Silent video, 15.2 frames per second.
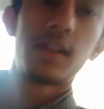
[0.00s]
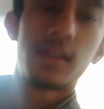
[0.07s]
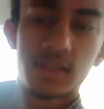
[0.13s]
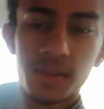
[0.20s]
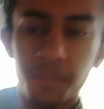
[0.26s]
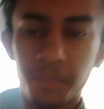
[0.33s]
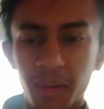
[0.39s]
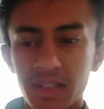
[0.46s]

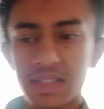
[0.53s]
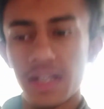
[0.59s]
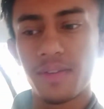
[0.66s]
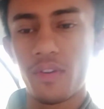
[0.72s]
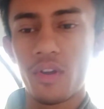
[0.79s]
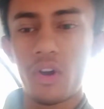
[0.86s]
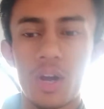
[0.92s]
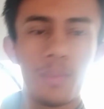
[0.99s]
सिंपल सा
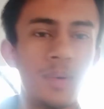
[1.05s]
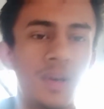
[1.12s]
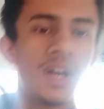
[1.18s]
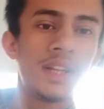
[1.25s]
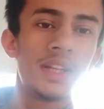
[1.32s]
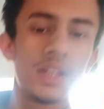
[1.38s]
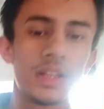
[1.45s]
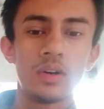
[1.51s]
व्लॉग बना
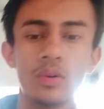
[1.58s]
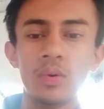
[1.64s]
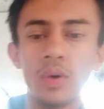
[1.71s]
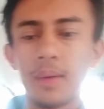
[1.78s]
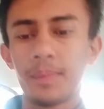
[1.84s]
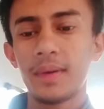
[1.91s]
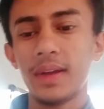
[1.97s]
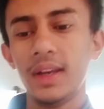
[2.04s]
देता हूँ
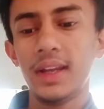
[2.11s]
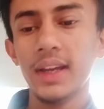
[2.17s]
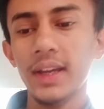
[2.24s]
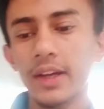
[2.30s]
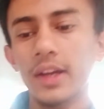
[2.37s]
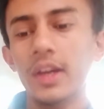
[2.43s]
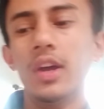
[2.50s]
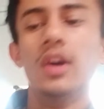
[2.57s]
आपके लिए
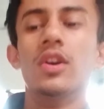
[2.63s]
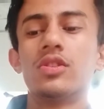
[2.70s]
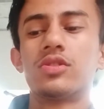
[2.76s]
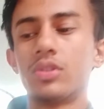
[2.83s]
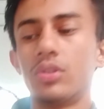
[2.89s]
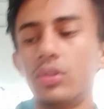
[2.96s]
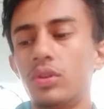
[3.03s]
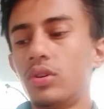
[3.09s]

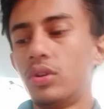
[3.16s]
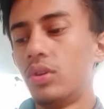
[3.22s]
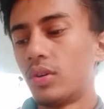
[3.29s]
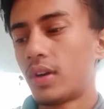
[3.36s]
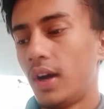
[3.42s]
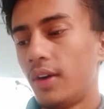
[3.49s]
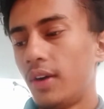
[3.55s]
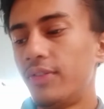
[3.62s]
सो
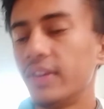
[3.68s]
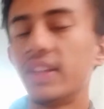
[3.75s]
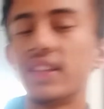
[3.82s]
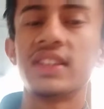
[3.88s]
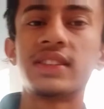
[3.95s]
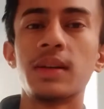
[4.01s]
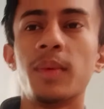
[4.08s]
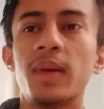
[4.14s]
so, काफ़ी दिन
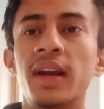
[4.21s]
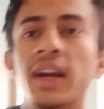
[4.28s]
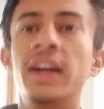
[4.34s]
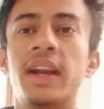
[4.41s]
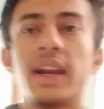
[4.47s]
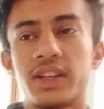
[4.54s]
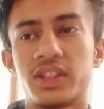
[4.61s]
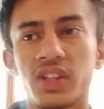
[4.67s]
से मैंने
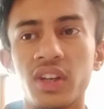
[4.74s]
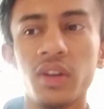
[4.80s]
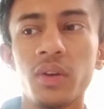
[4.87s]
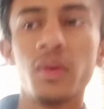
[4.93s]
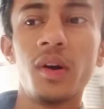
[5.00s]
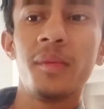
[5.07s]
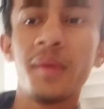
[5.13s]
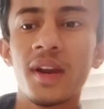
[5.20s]
इंट्रैक्शन नहीं
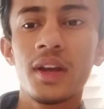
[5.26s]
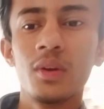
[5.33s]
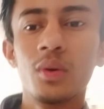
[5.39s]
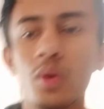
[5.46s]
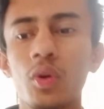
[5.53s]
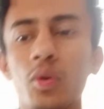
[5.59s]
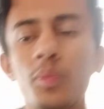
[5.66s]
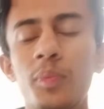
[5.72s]
हुआ मेरा
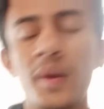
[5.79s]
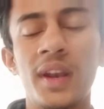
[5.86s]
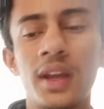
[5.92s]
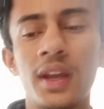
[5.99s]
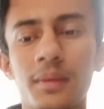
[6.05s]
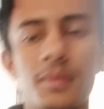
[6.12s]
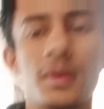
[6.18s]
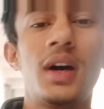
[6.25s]
यूट्यूब
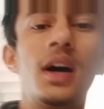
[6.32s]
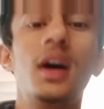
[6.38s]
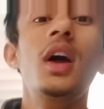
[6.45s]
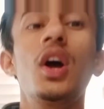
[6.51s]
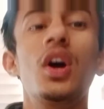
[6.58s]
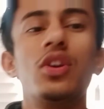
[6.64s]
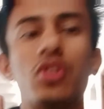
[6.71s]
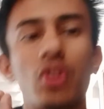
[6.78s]
मैंने अपना
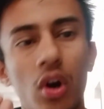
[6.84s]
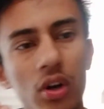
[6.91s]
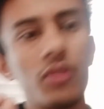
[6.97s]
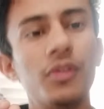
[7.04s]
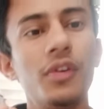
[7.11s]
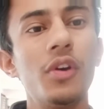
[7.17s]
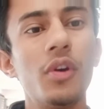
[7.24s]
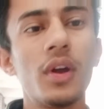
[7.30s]

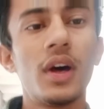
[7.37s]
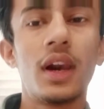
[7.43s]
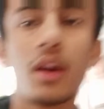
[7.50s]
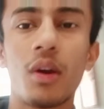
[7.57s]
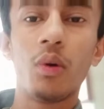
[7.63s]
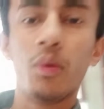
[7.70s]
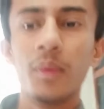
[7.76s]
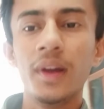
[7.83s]
शॉर्ट्स वीडियो डाल
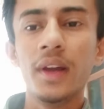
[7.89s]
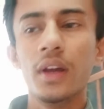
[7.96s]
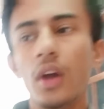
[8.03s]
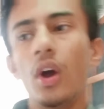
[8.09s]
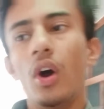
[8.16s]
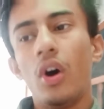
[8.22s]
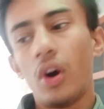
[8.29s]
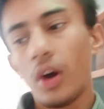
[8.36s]
रहा हूँ मैं
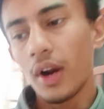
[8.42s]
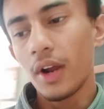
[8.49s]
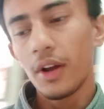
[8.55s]
और आई